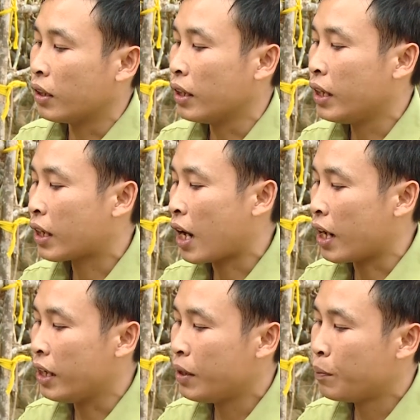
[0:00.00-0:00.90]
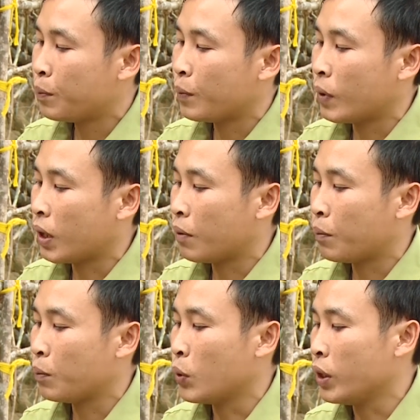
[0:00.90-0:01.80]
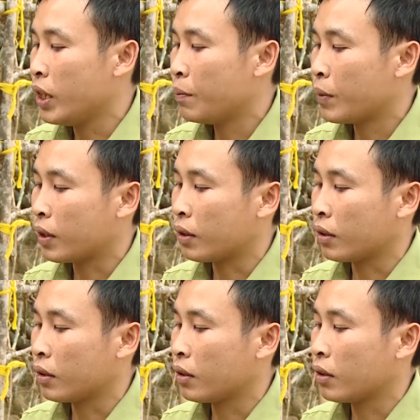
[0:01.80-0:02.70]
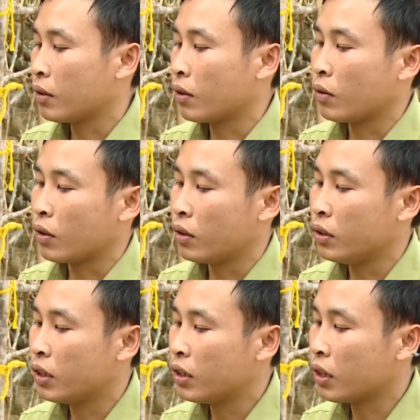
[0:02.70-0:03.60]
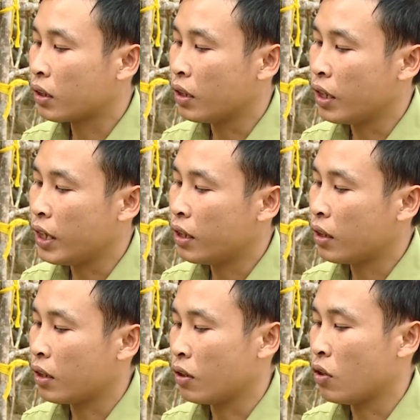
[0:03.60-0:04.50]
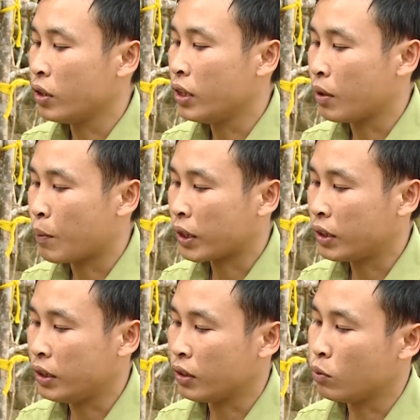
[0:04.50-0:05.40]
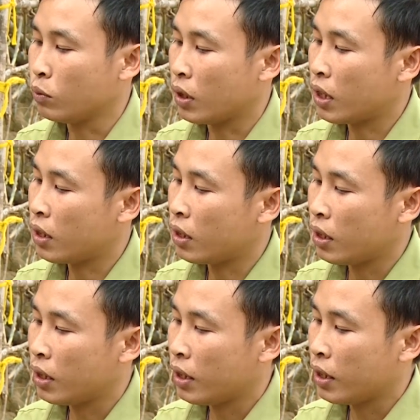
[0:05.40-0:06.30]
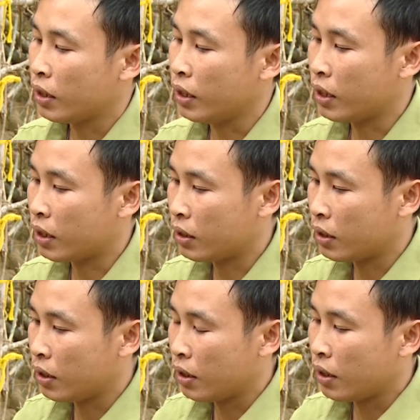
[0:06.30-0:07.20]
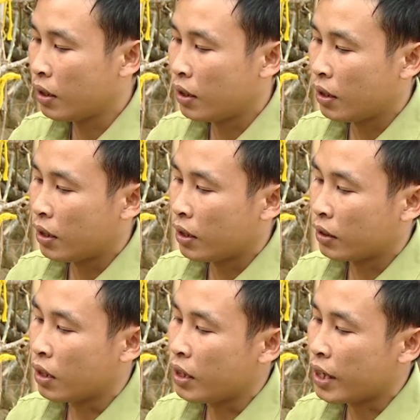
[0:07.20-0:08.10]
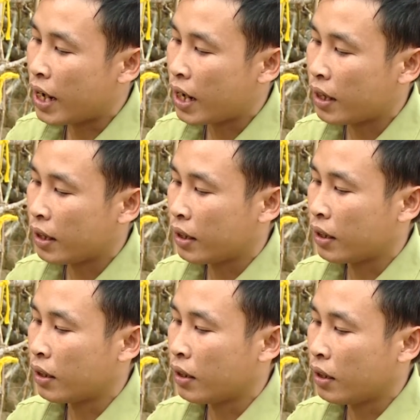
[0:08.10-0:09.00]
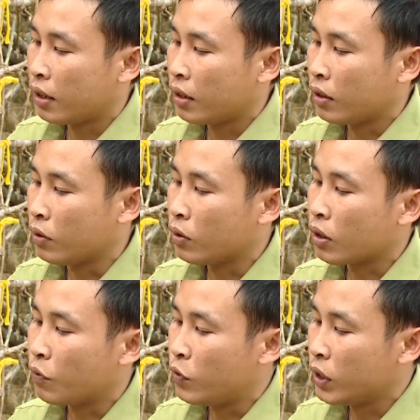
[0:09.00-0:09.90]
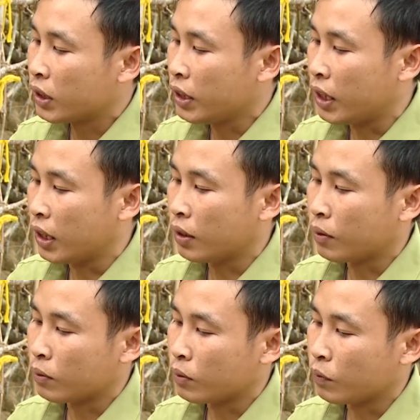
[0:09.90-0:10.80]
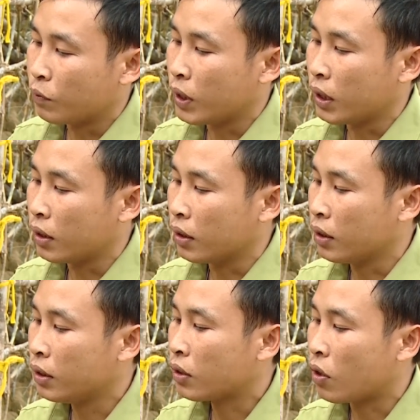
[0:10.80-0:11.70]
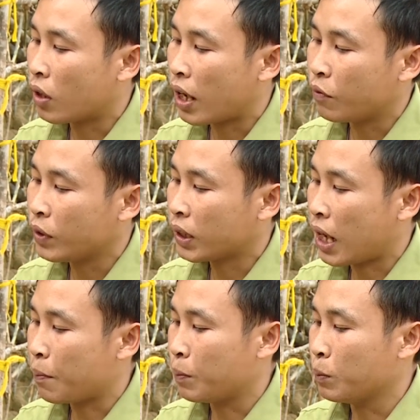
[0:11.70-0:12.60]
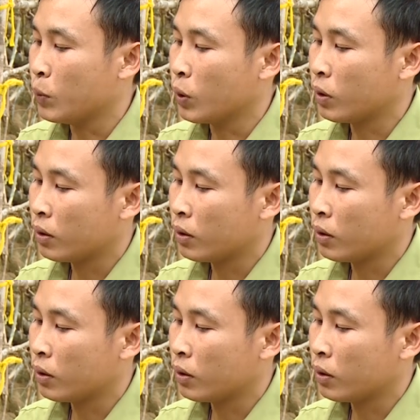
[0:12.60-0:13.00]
Để cả đêm là buổi đêm là nhân dân cần đến gọi điện bác sĩ cũng là đến là tận nhà luôn cả phương tiện ừ, vẫn hơi khó khăn phức tạp một